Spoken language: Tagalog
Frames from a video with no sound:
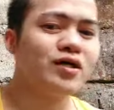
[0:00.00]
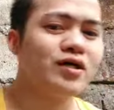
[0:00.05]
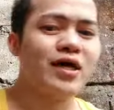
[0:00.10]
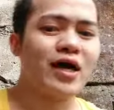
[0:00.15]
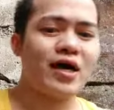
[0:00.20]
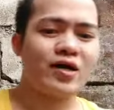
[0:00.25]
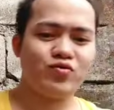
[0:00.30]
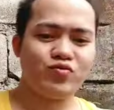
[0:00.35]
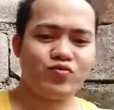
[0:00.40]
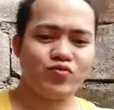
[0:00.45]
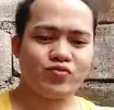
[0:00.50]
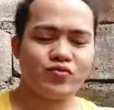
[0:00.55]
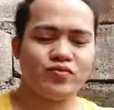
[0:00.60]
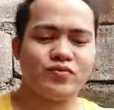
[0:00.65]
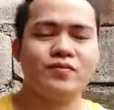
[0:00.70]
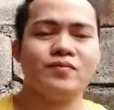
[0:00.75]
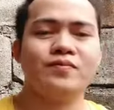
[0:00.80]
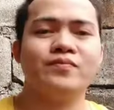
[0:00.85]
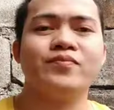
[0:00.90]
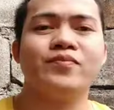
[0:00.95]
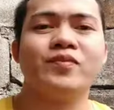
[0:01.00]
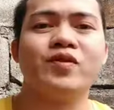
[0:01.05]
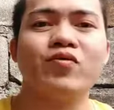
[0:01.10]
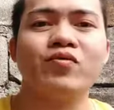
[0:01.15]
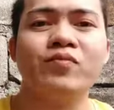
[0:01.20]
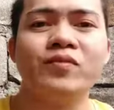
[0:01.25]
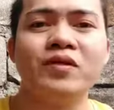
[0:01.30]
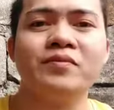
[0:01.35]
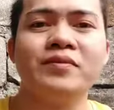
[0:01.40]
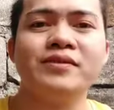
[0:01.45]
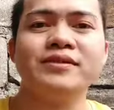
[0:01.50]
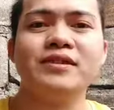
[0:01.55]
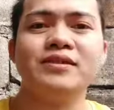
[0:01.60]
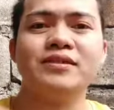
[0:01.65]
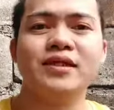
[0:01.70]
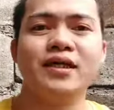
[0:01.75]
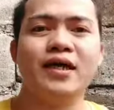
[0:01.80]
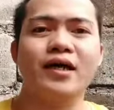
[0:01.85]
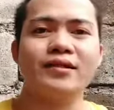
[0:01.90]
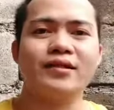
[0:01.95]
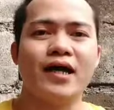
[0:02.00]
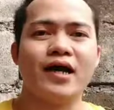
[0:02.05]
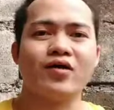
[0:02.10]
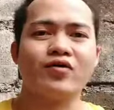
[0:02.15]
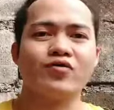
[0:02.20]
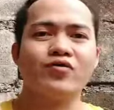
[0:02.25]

kaya yun? May bisita ba?